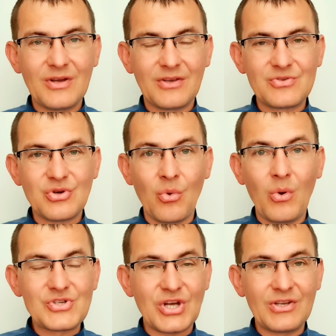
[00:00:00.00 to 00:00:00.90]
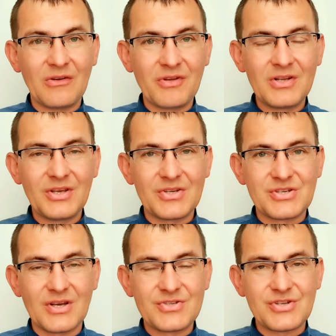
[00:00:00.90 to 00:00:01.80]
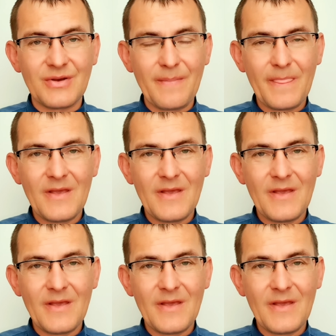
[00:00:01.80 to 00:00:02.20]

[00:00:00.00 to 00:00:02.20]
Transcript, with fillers: jakiegoś ogłaszania wielkich rzeczy.